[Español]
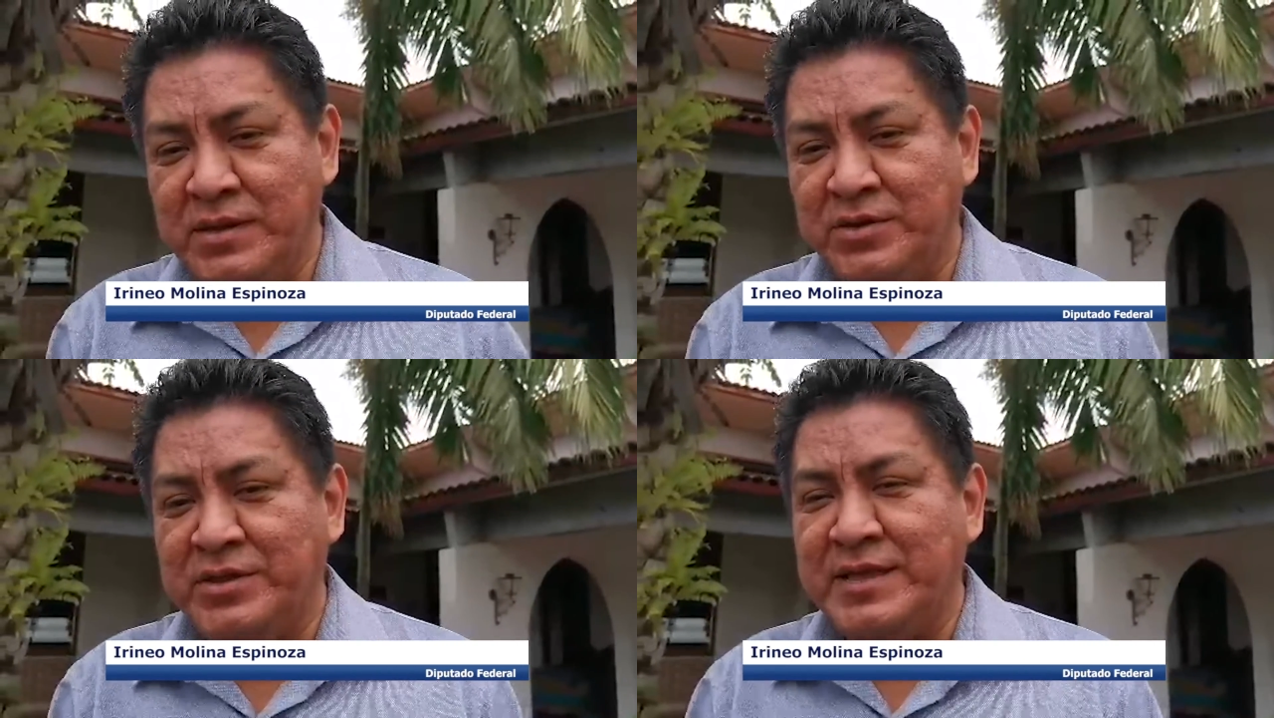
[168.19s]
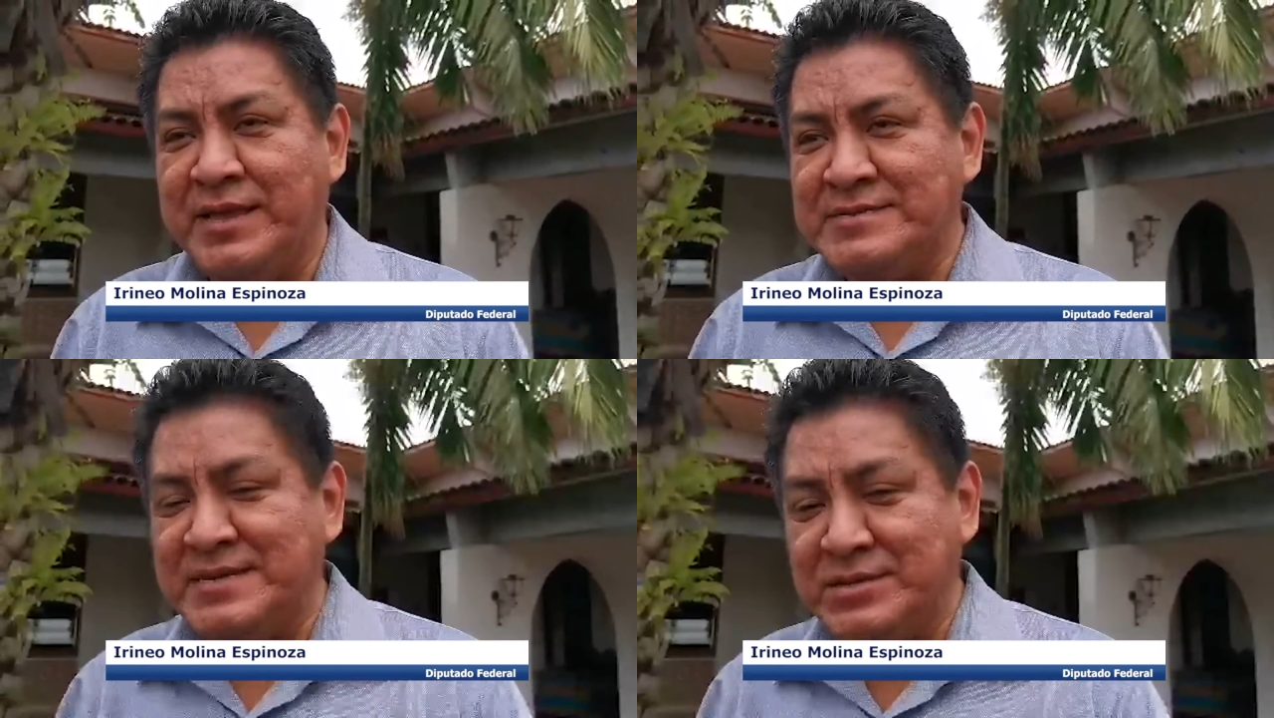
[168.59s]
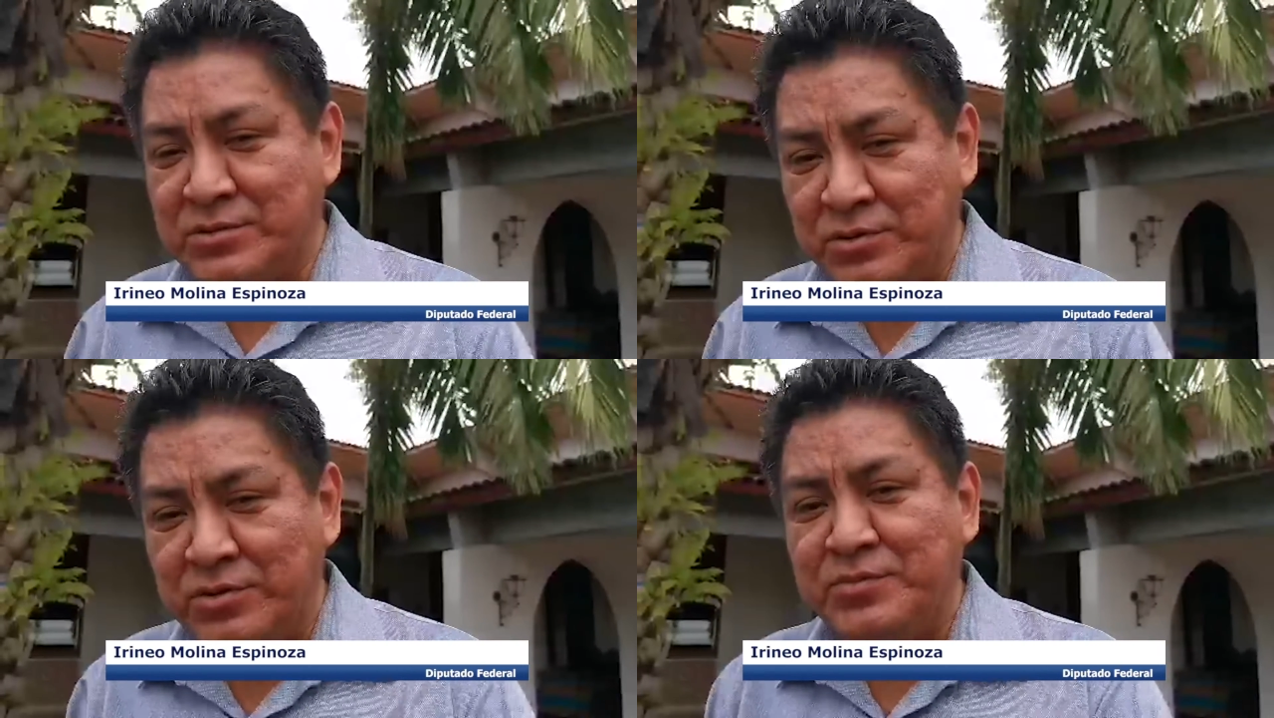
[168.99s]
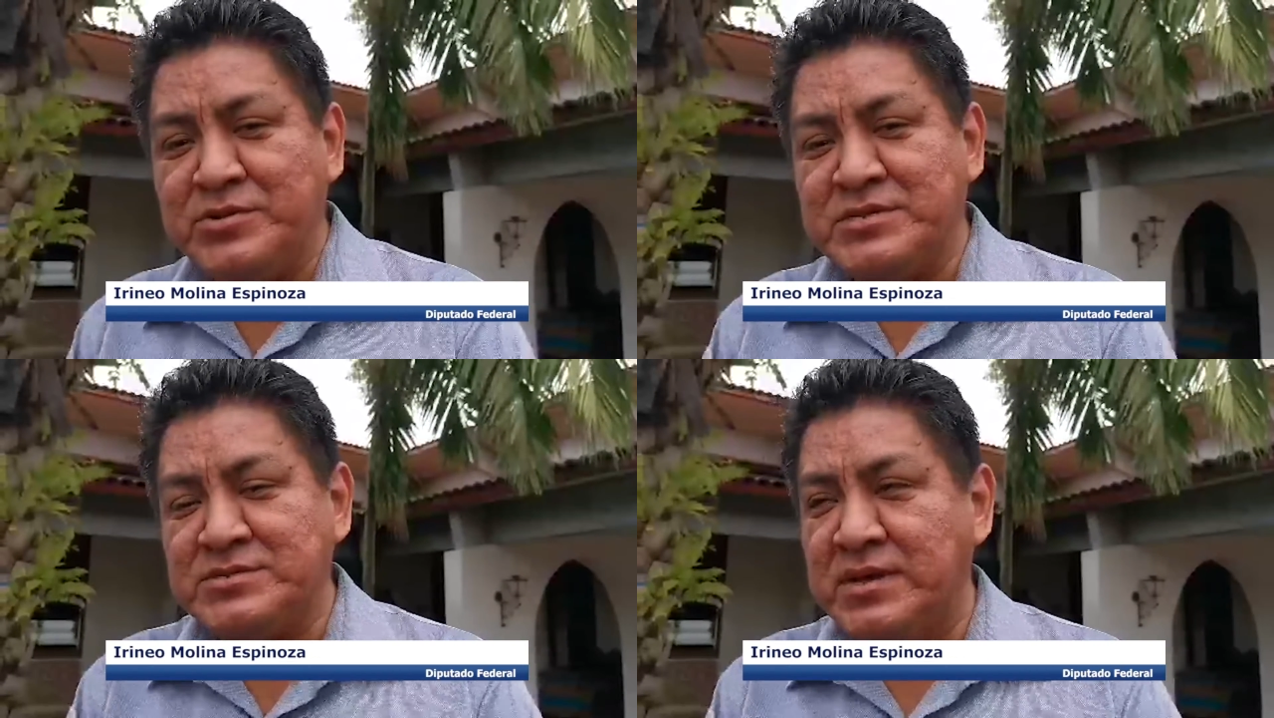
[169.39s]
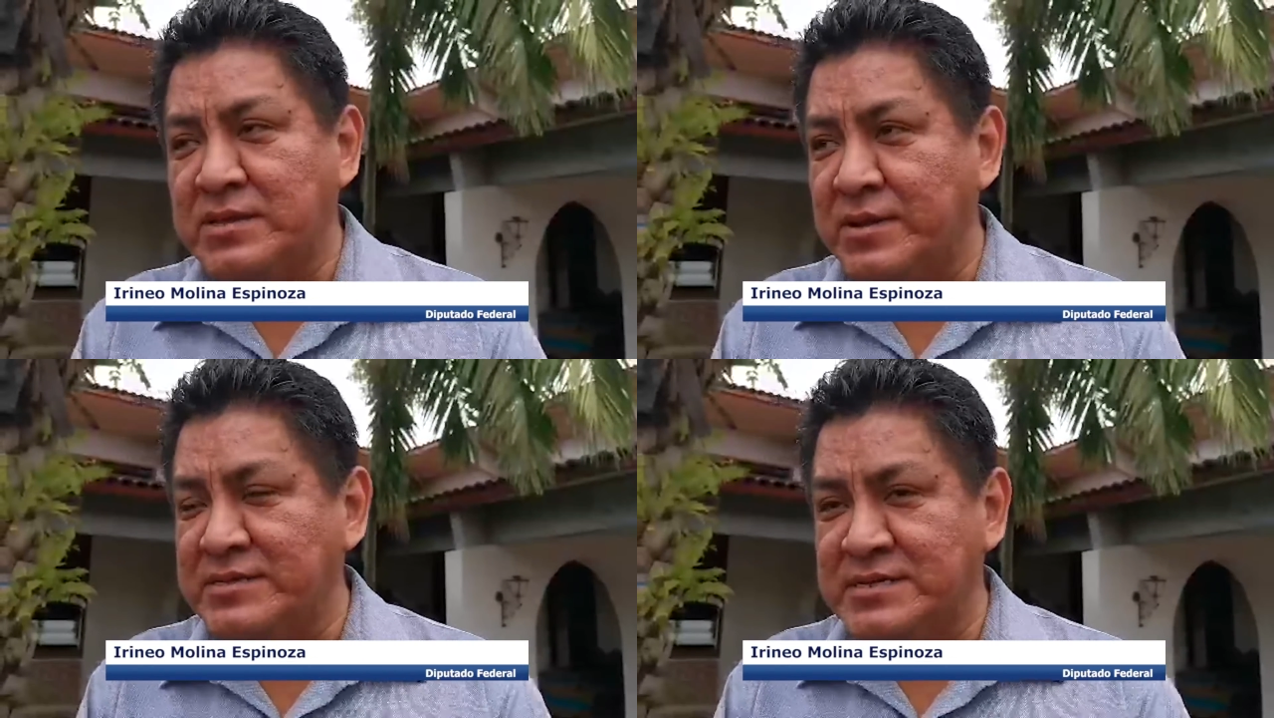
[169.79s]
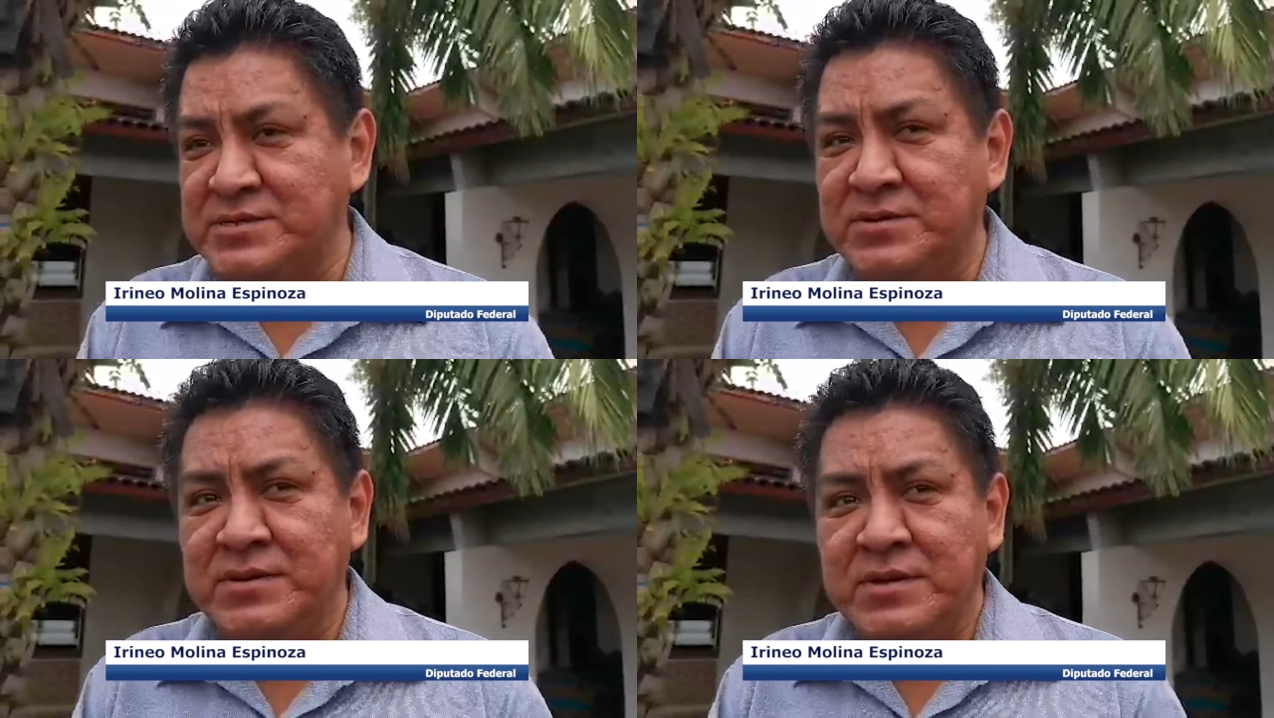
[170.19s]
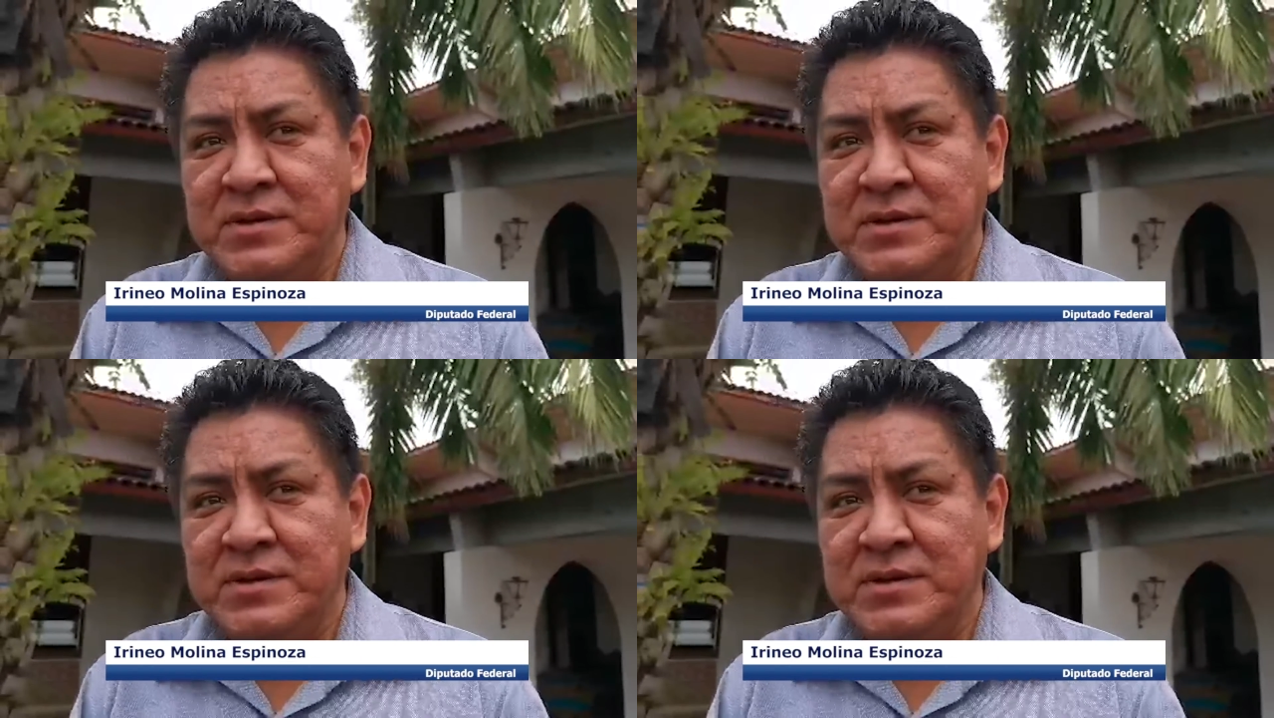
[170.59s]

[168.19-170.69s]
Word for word: y ahorita hay que hacer todo el proceso de actualización.